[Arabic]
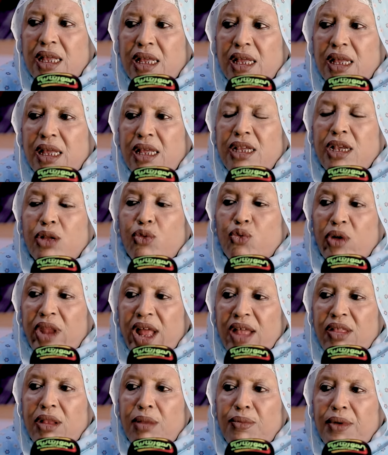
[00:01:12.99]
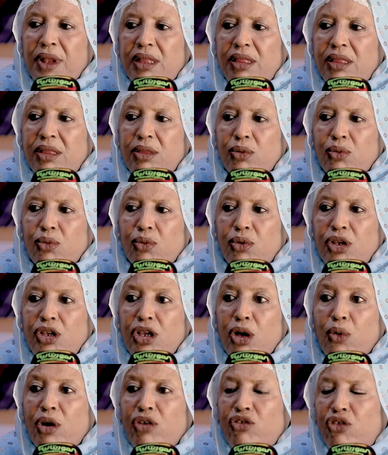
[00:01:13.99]
هي تراث البلد وهي
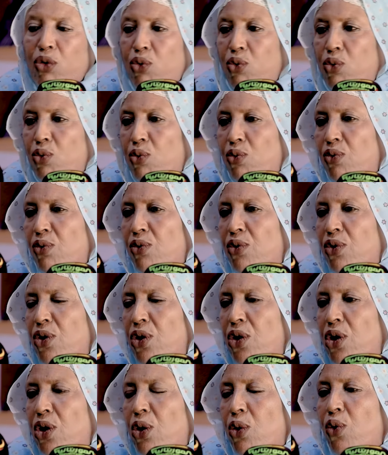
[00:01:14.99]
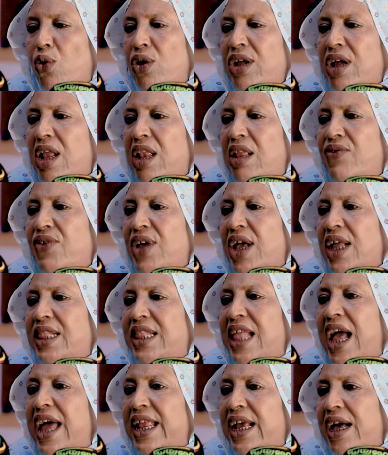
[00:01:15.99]
وجهه وهي اللي فيها
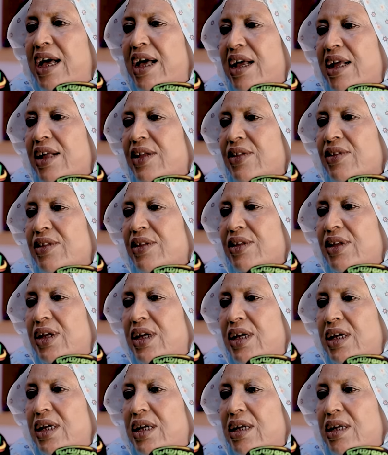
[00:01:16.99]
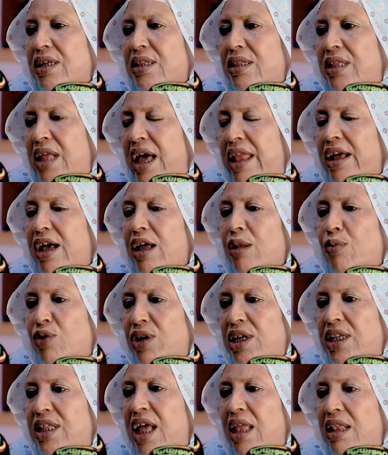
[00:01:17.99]
التاريخ تاريخ
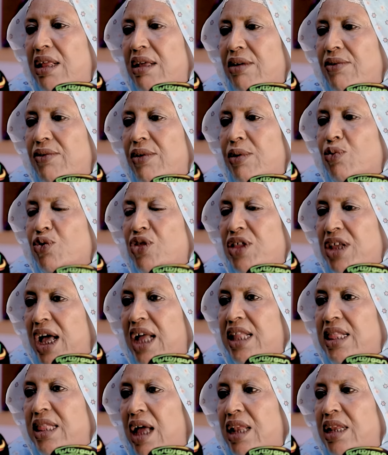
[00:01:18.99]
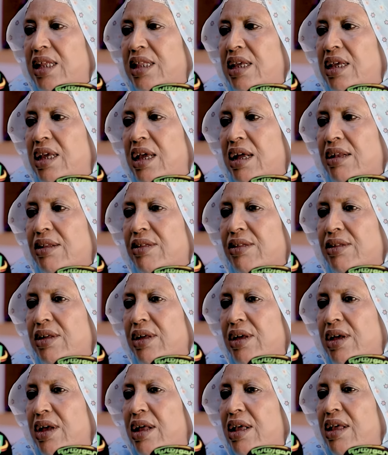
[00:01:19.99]
الموريتاني بالموسيقى التقليدية
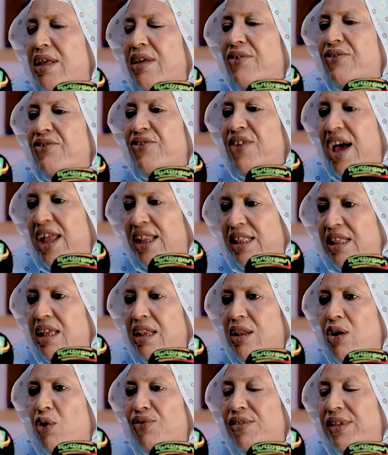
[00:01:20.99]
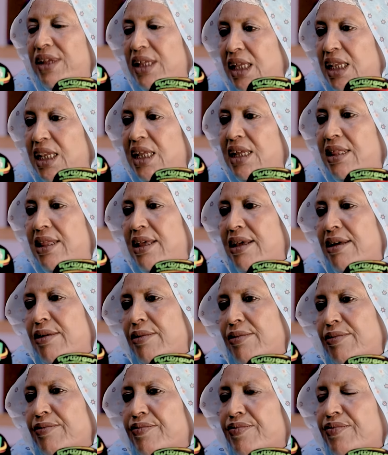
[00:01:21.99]
فاردينها وفي دينيتها
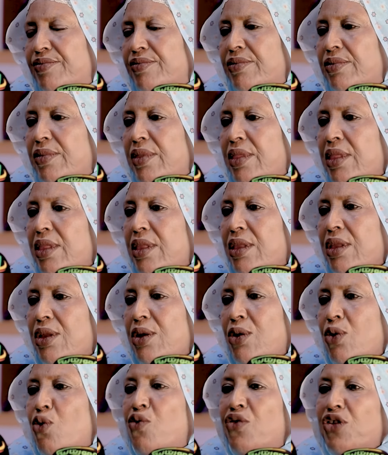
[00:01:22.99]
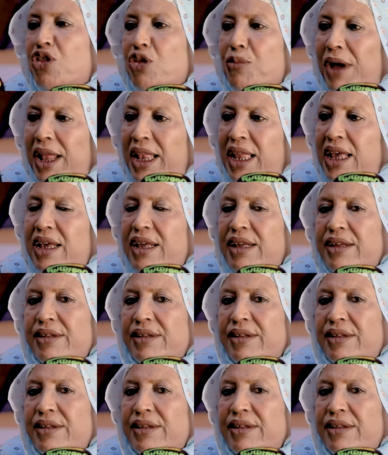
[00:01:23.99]
وفي طبالها